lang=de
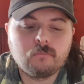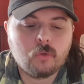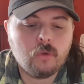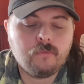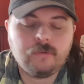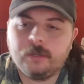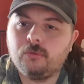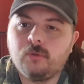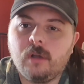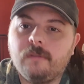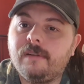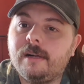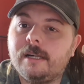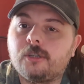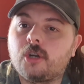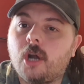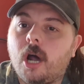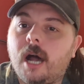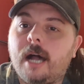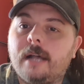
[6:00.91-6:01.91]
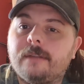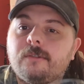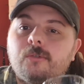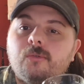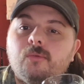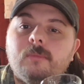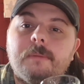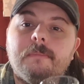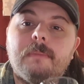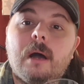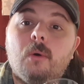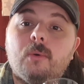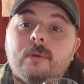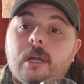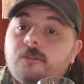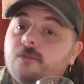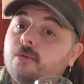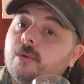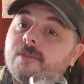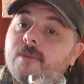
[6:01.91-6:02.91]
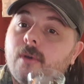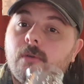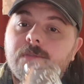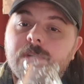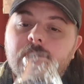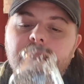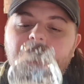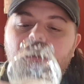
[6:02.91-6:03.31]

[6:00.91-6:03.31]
Oh, vielleicht sogar falscher Hase, so mit brauner Soße auf jeden